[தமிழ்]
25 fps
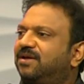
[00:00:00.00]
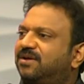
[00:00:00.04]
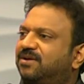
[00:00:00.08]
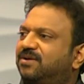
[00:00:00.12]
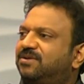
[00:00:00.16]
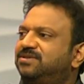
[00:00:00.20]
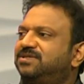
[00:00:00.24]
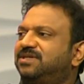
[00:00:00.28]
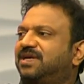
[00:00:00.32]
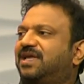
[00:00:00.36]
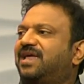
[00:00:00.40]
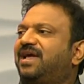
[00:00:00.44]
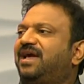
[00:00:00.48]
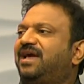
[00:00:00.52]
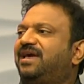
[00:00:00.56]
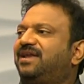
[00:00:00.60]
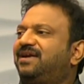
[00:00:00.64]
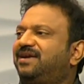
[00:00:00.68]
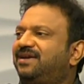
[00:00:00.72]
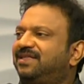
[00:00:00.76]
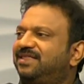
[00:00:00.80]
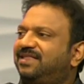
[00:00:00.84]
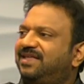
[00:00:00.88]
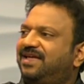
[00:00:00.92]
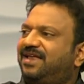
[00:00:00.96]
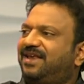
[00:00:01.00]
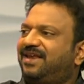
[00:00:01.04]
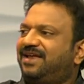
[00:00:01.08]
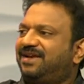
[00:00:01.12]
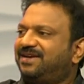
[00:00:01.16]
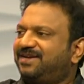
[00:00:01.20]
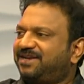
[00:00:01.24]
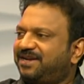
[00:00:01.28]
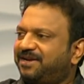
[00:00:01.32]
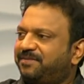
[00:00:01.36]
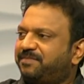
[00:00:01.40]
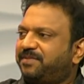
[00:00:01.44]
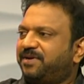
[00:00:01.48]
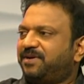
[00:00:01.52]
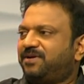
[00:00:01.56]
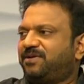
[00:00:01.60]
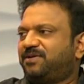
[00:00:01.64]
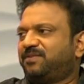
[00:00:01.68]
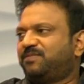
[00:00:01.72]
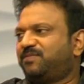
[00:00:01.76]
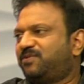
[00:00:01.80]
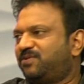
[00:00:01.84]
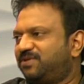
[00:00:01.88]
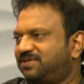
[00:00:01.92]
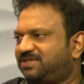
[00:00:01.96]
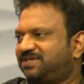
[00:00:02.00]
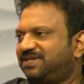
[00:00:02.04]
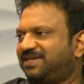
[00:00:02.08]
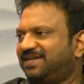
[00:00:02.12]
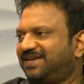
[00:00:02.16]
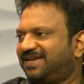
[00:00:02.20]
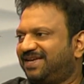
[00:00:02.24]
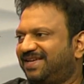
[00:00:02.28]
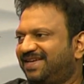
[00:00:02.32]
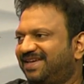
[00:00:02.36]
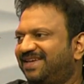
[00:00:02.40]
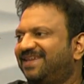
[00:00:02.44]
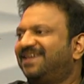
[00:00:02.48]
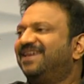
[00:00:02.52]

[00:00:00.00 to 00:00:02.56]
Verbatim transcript: கொஞ்சம் கேர் எடுத்து எல்லா ட்ரீட்மெண்ட்டும் முடிச்சிடுங்க